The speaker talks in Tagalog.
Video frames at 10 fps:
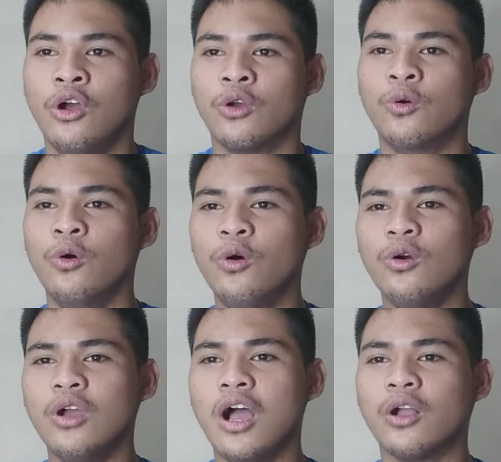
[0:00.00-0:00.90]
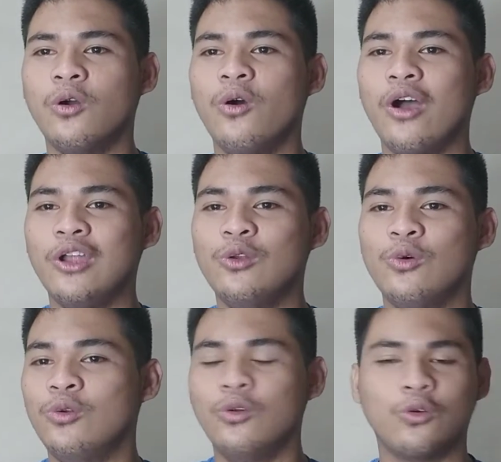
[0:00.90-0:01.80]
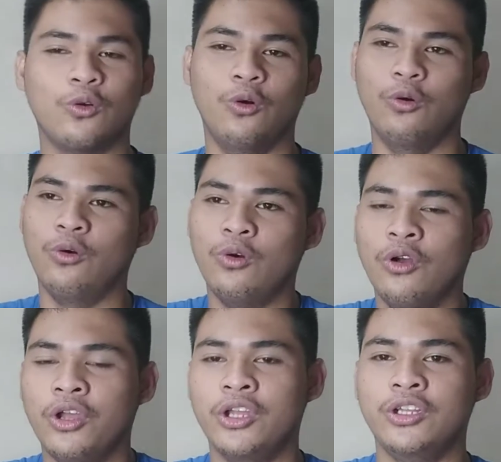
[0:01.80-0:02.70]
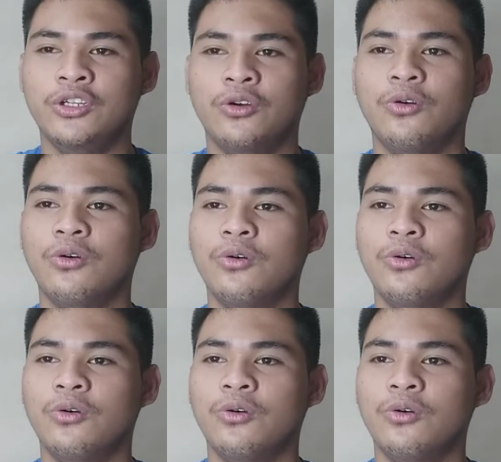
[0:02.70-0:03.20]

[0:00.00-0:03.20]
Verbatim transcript: Kung ako ay luluko, kinyo.